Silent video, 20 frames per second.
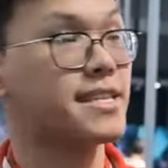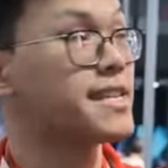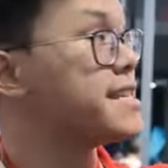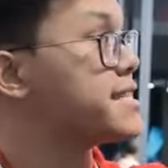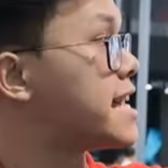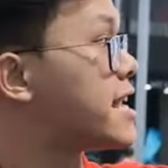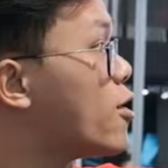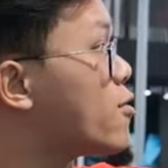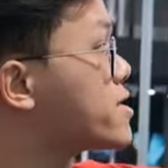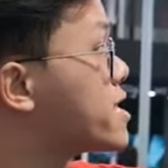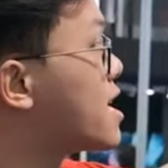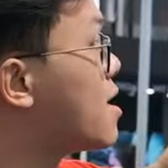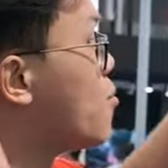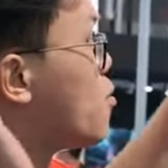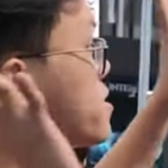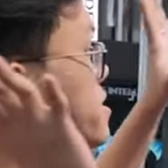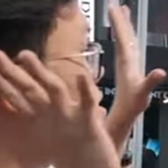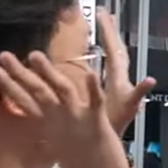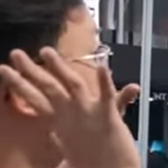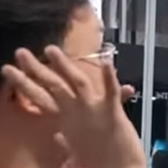sẽ nhìn thấy đó chính là
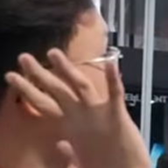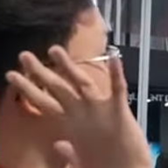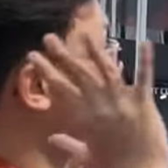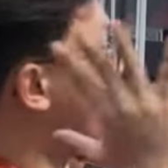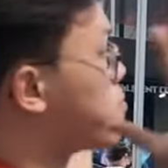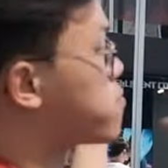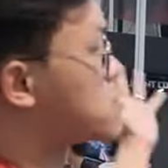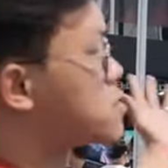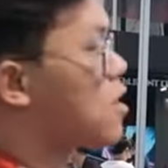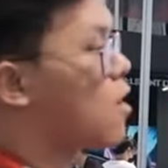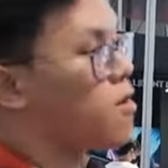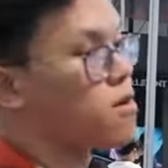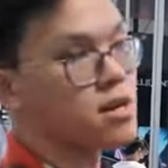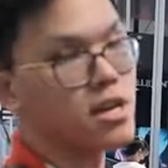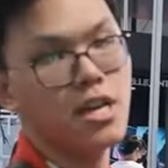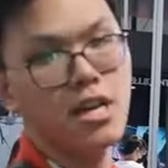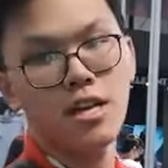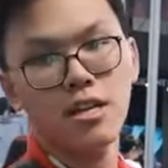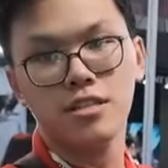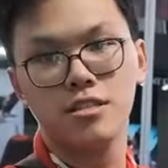một chiếc vòng tròn
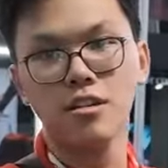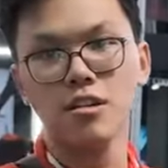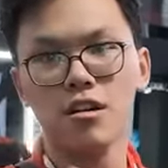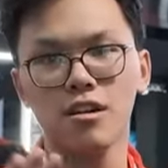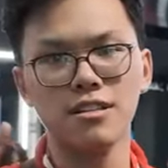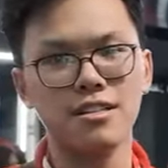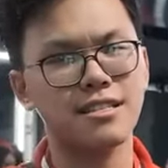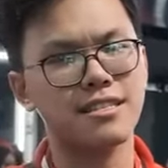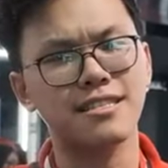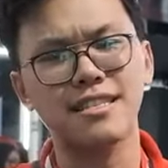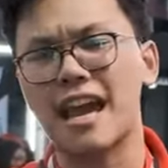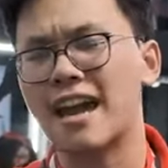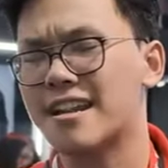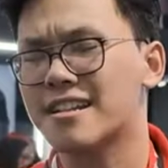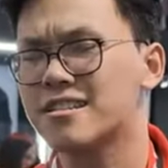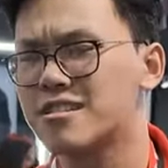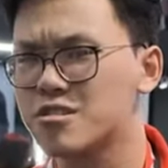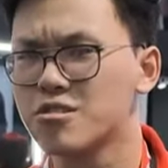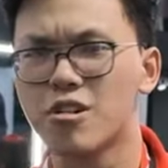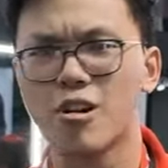chứa
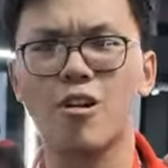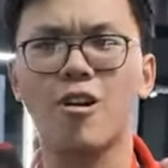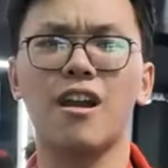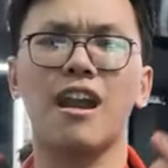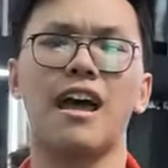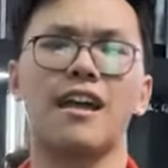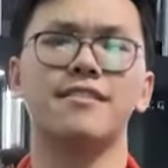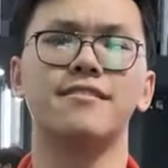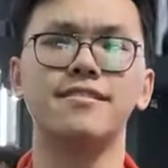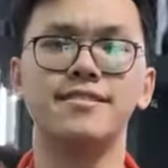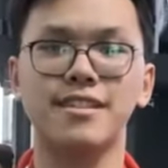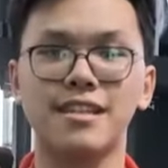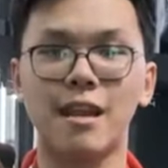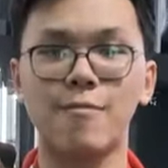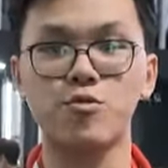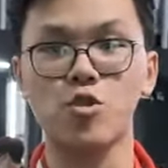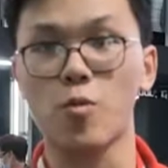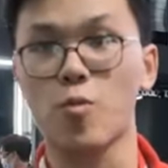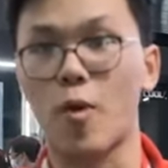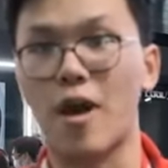tràn chứa gọi là những chiếc
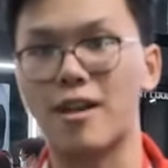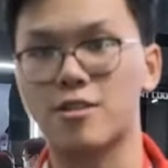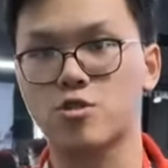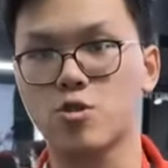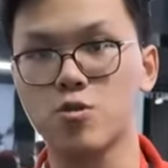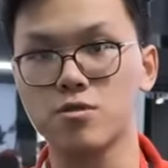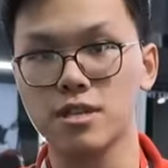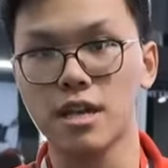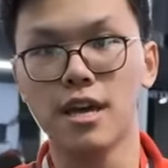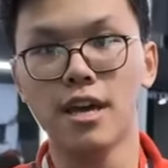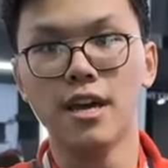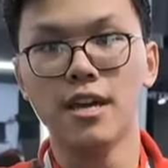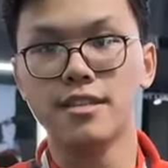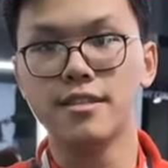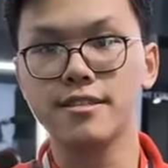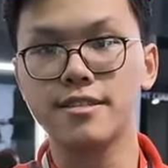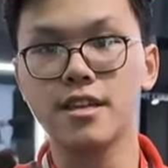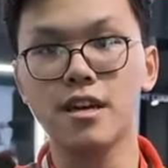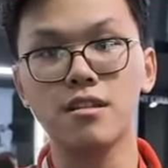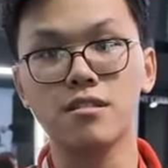laptop của a sус,
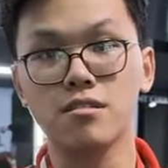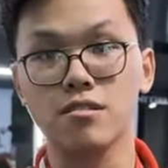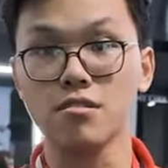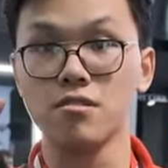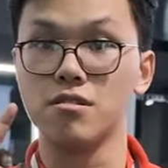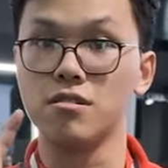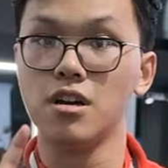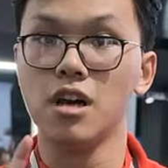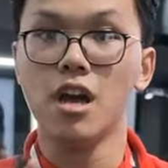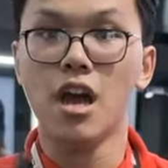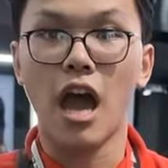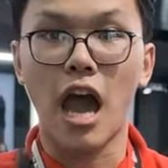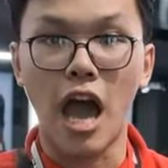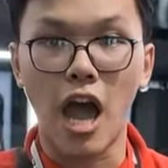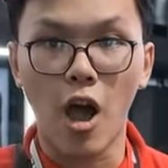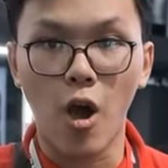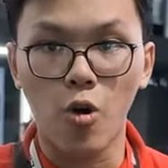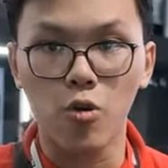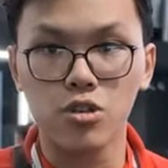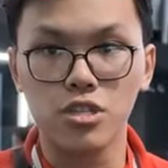những chiếc từ
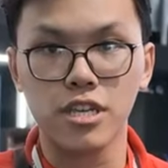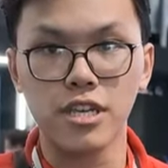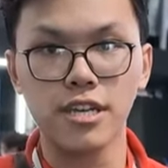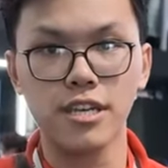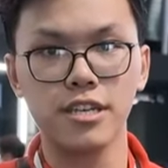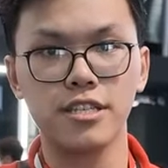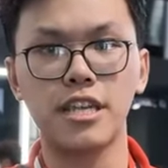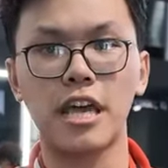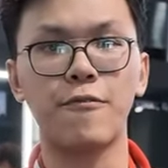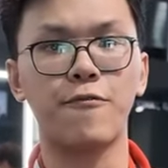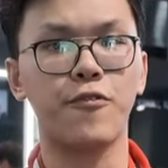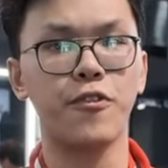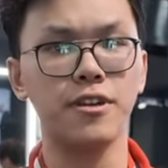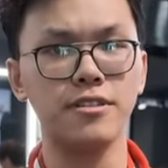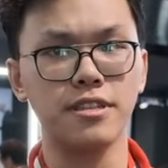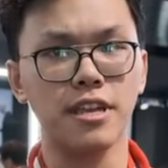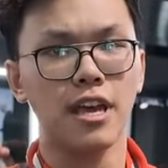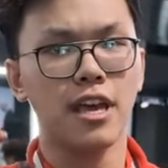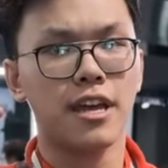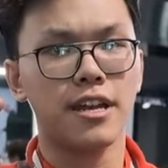rờ ô giê Zephyrus
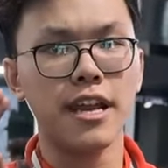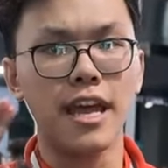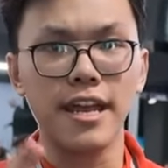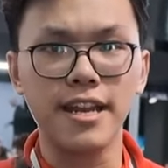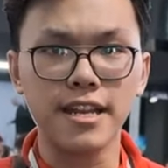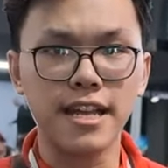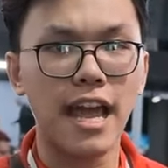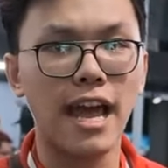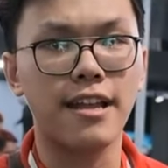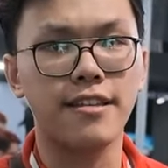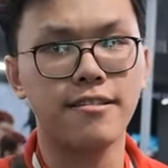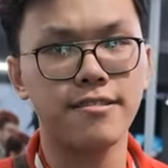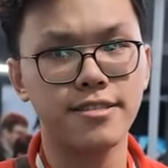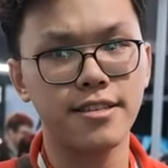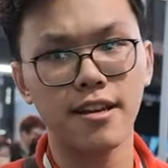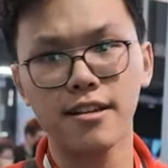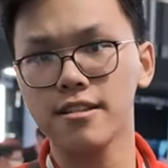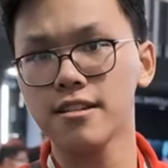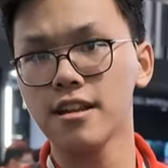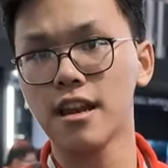đến cả những
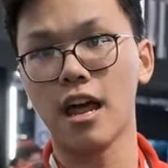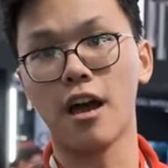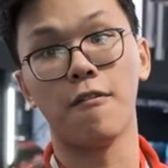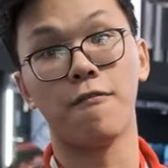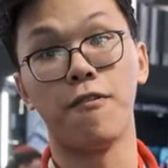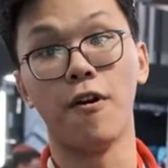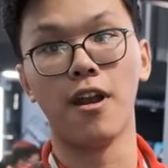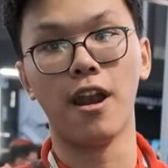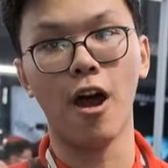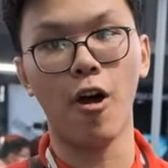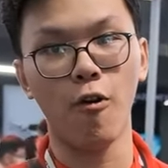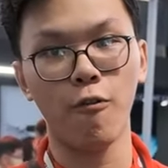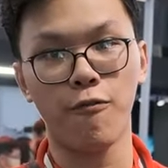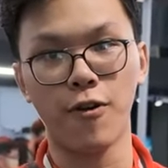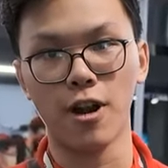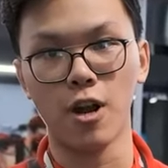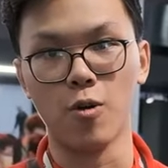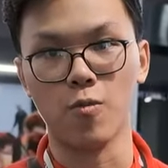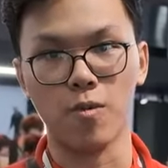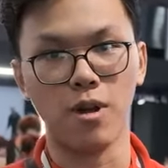chiếc như là Flow,
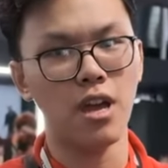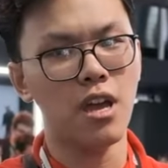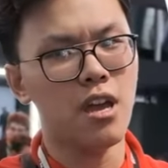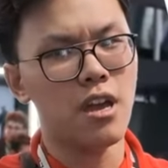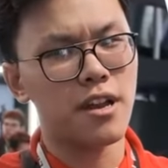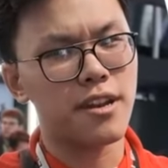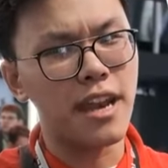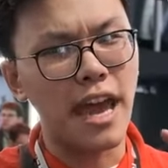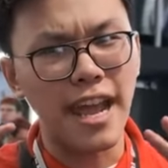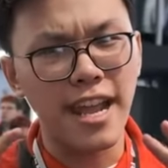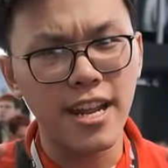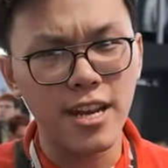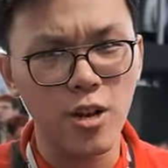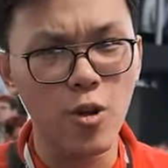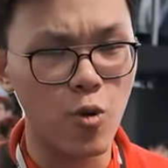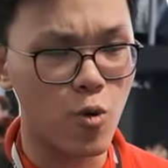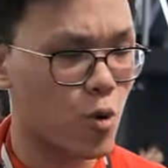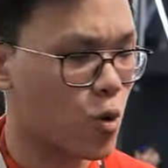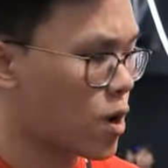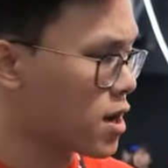Flow đầy
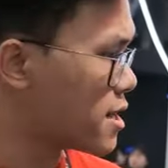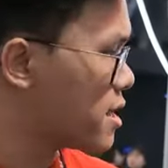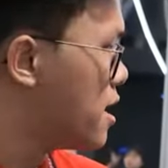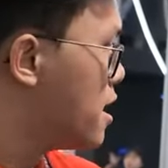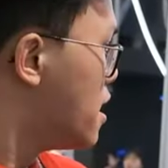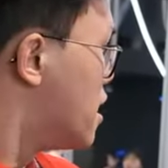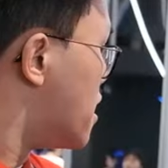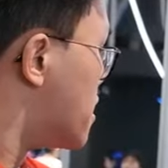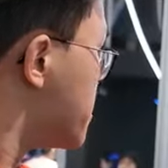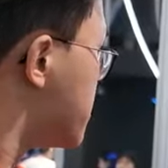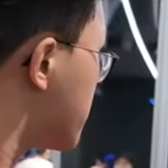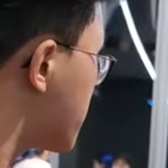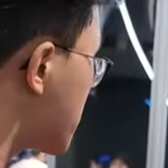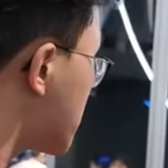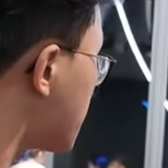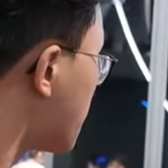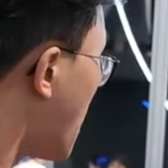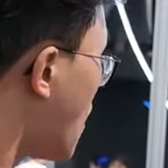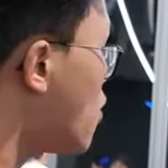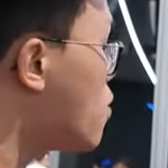đủ luôn,
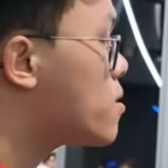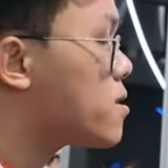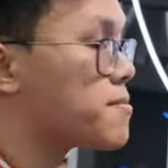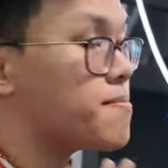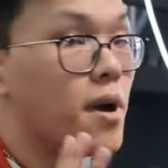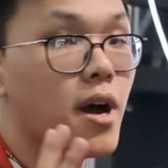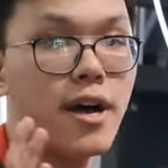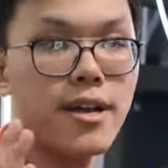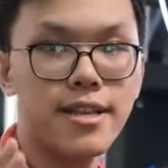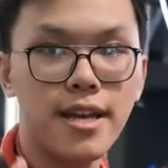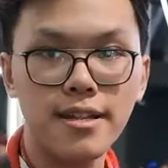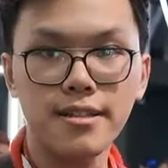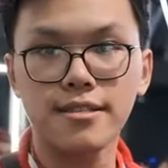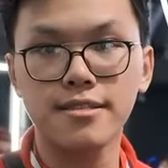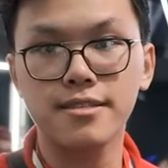những mẫu mới nhất,